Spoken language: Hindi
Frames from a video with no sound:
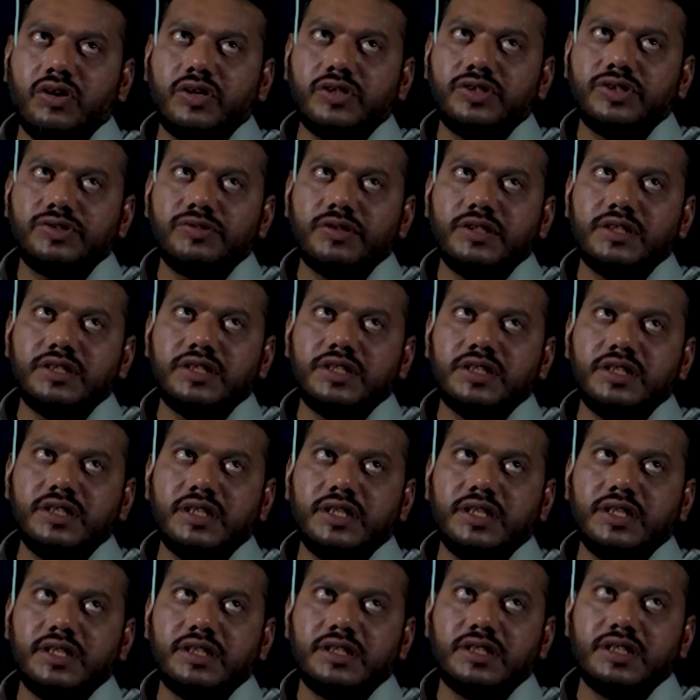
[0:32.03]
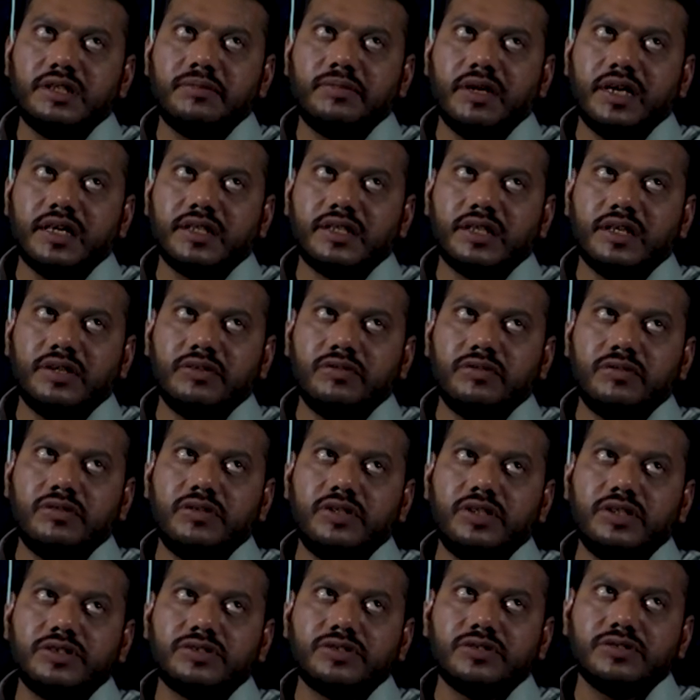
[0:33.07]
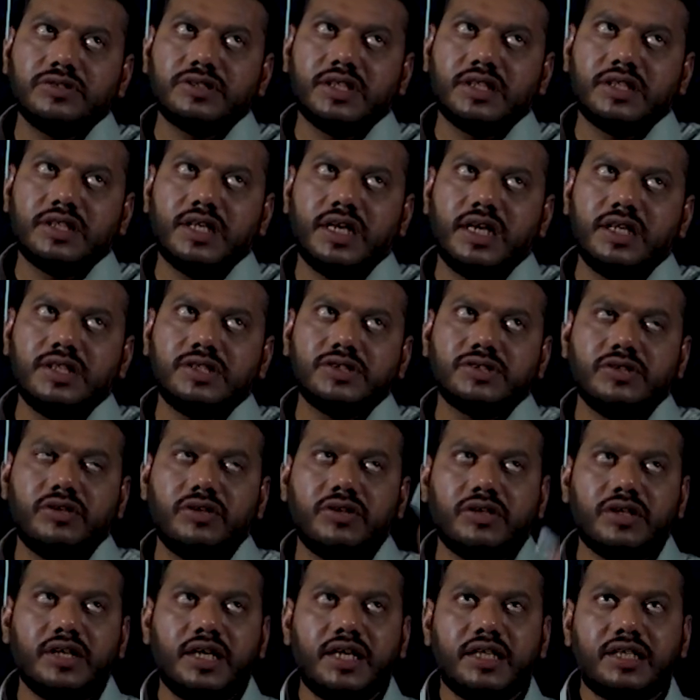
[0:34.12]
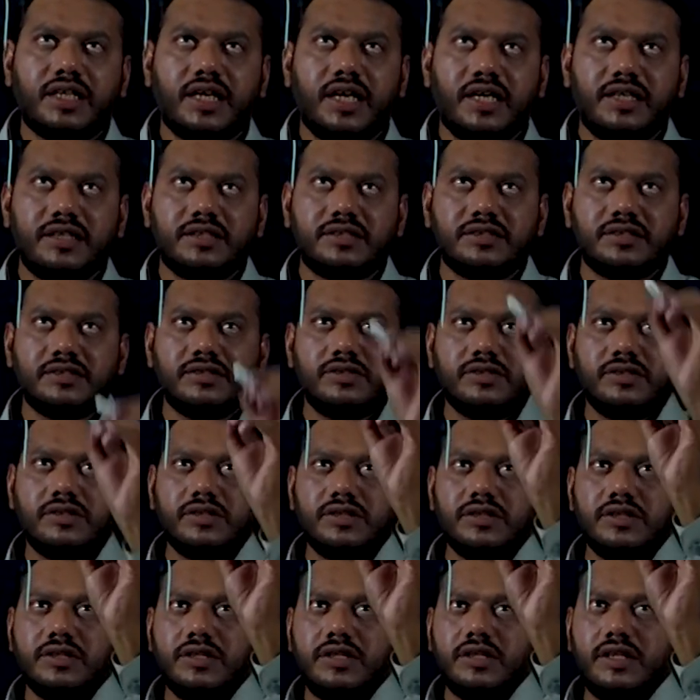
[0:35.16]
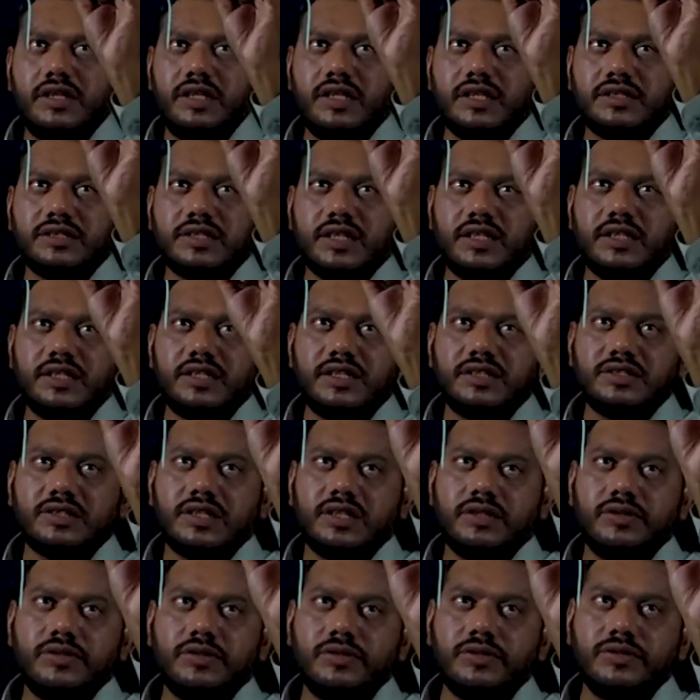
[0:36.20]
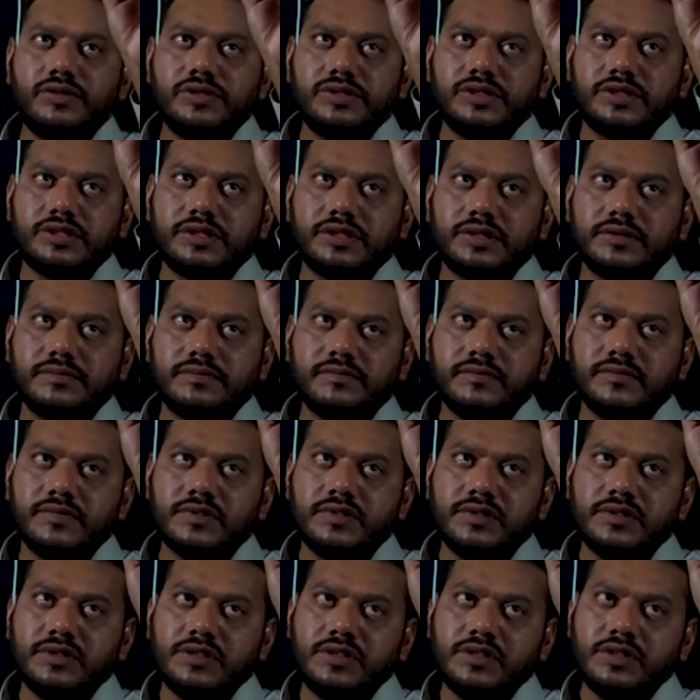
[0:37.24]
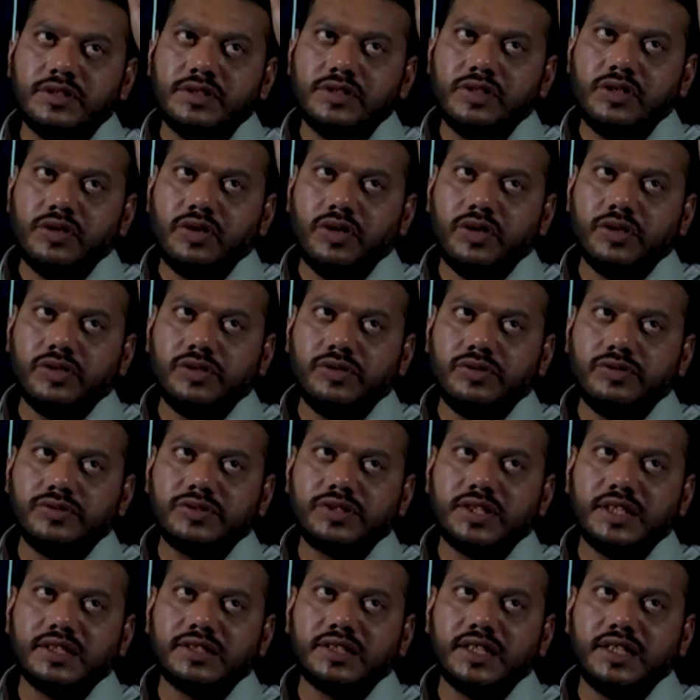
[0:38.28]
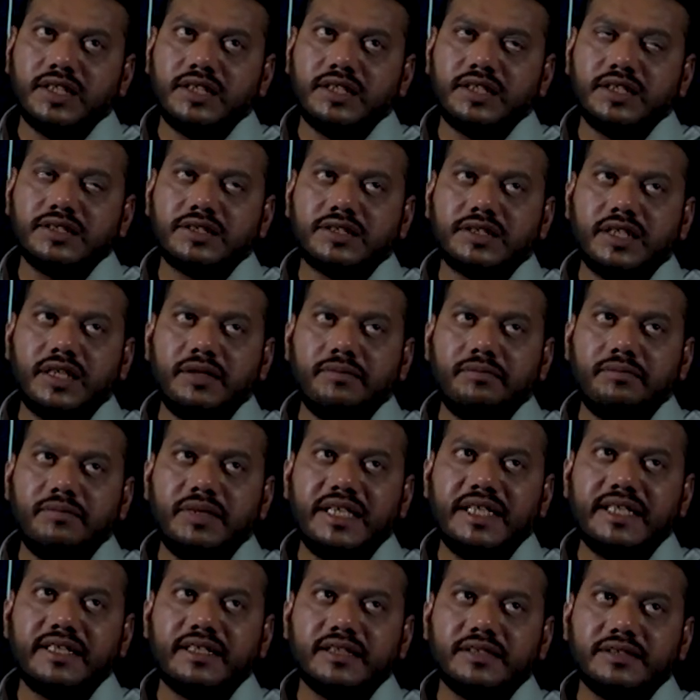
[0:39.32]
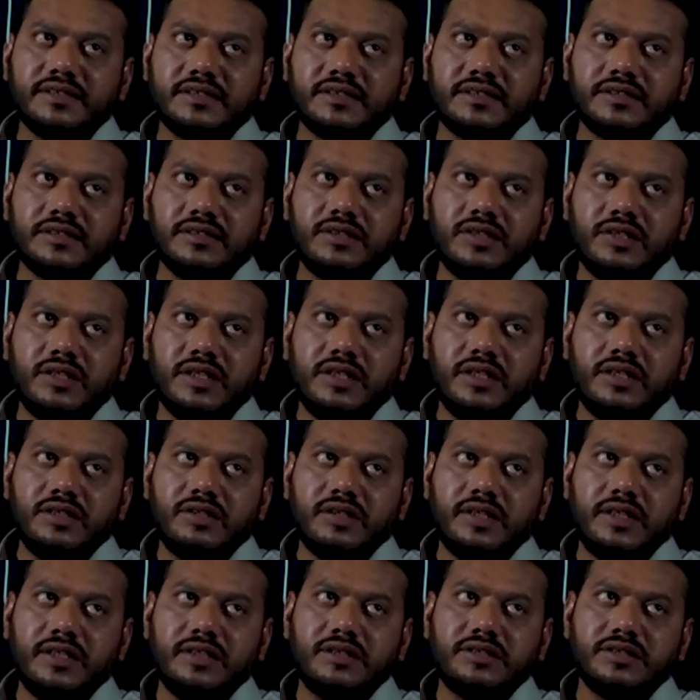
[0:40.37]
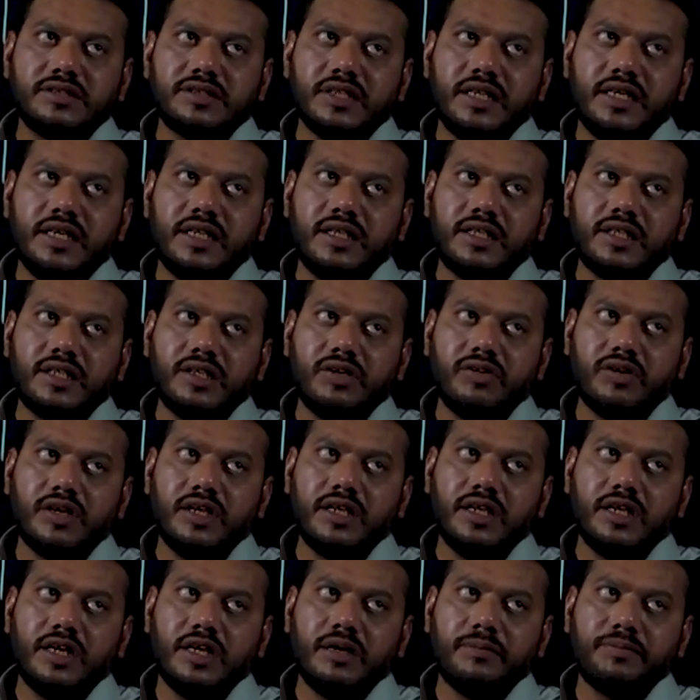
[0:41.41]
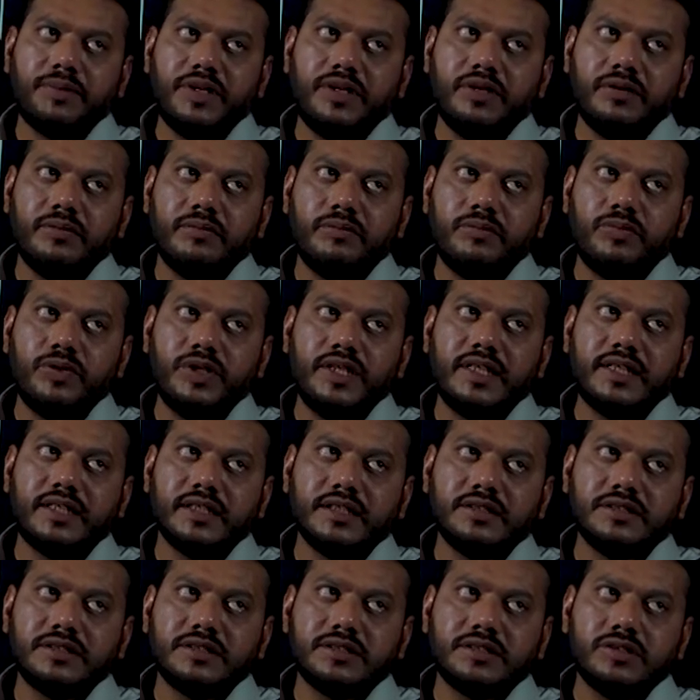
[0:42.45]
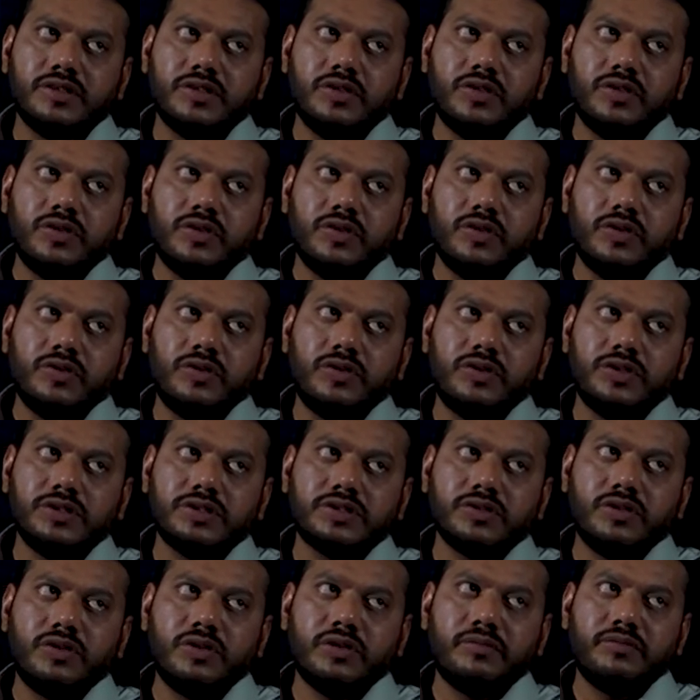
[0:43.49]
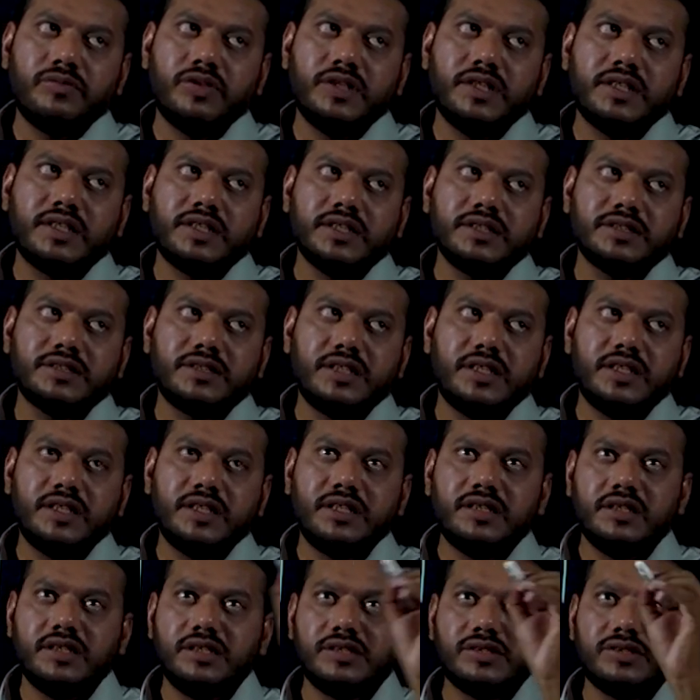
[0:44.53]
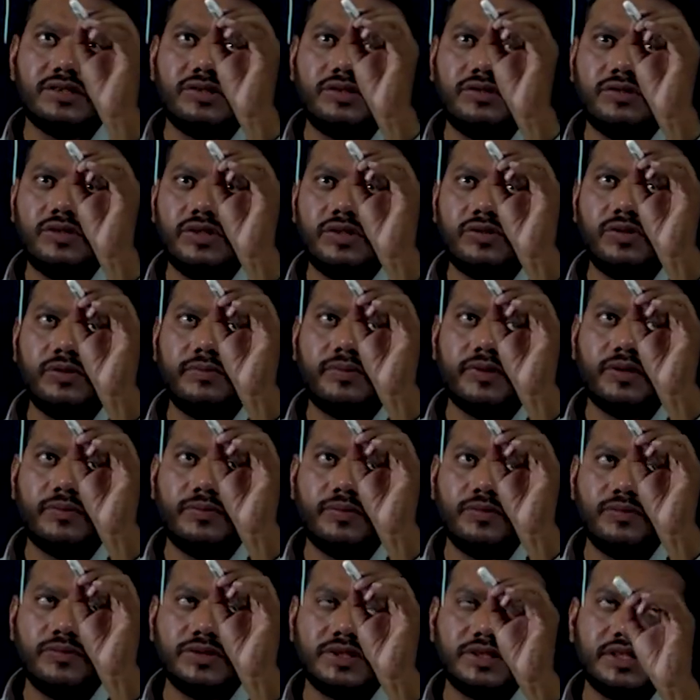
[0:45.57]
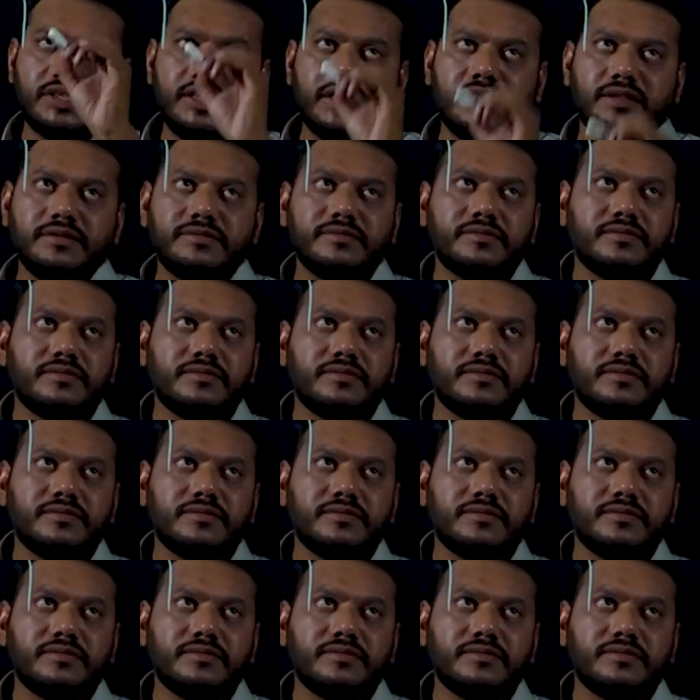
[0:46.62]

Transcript: और 28 की बात है 1927 और 28 एक साइंटिस्ट है होन्स और दूसरा साइंटिस्ट है मिलिकन्स हिन्स एंड क्या होगा यहाँ पे मोलिकन्स होन्स और मोलिकन्स ने इस थ्योरी को प्रपोज किया